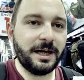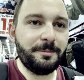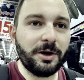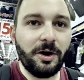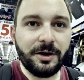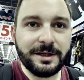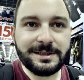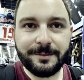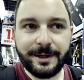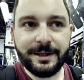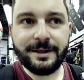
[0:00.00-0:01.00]
che però
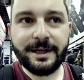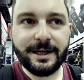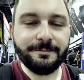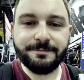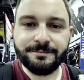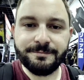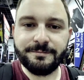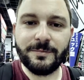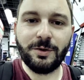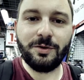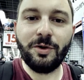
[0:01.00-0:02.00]
onestamente mh, mm,
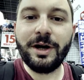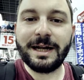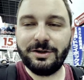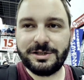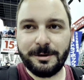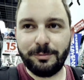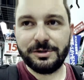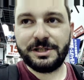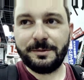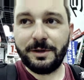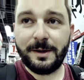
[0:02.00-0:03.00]
no, non credo sia
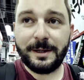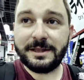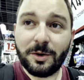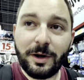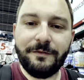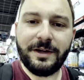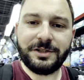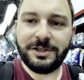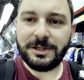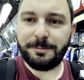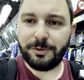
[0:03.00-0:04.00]
possibile, mentre qua invece in
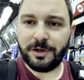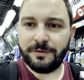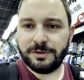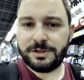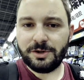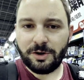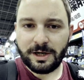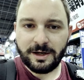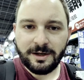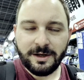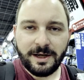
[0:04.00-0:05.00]
Giappone
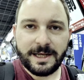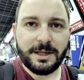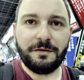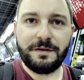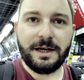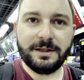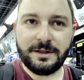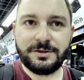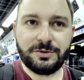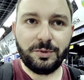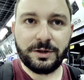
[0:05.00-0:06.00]
funziona ed è una figata
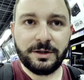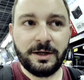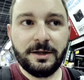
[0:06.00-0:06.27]
assurda.